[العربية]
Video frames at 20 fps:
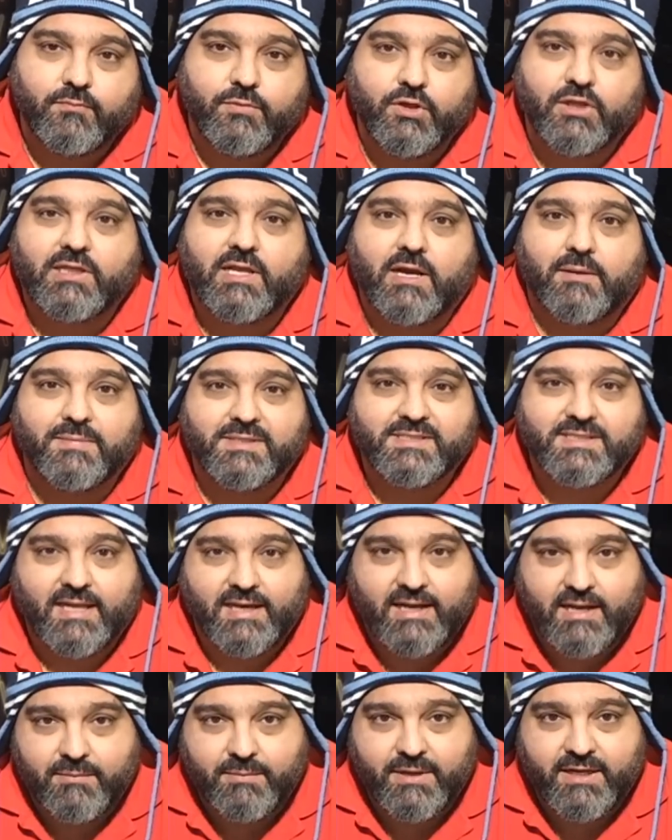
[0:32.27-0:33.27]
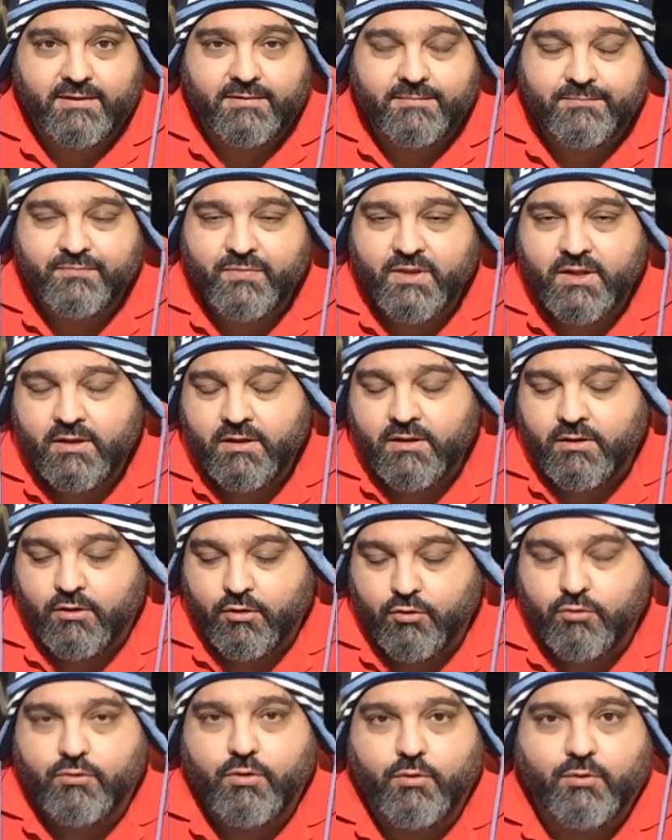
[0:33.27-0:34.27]
يطلع بالسلامة
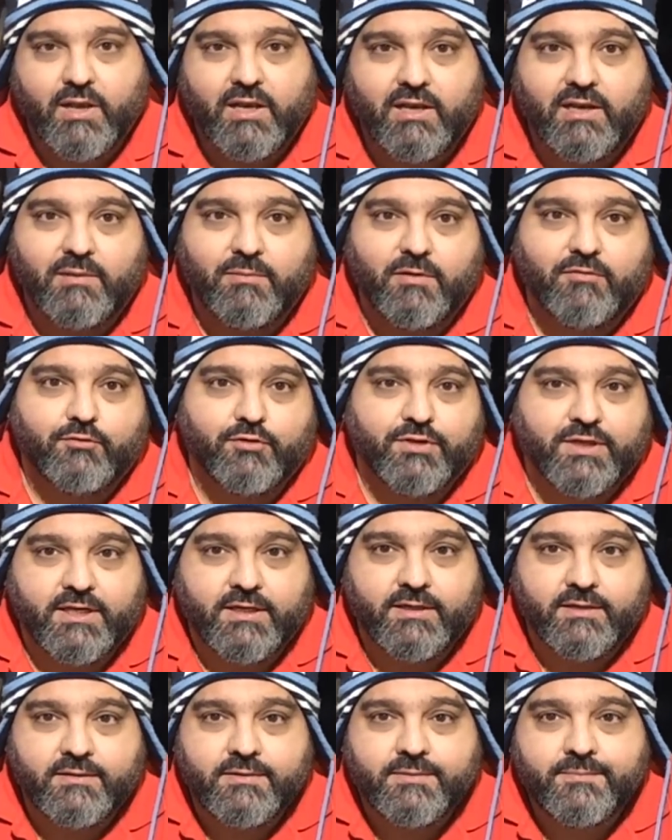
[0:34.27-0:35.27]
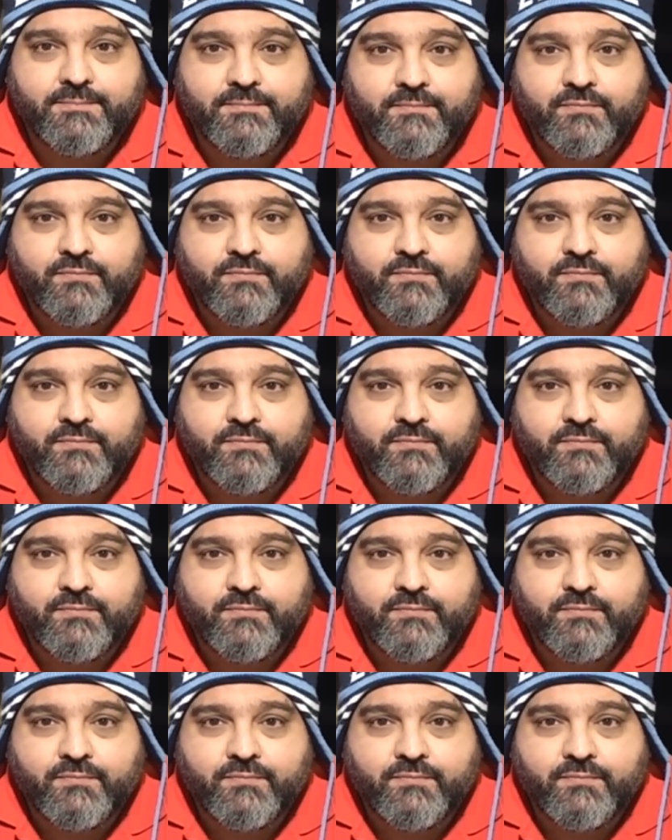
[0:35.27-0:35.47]
هو وكل المفقودين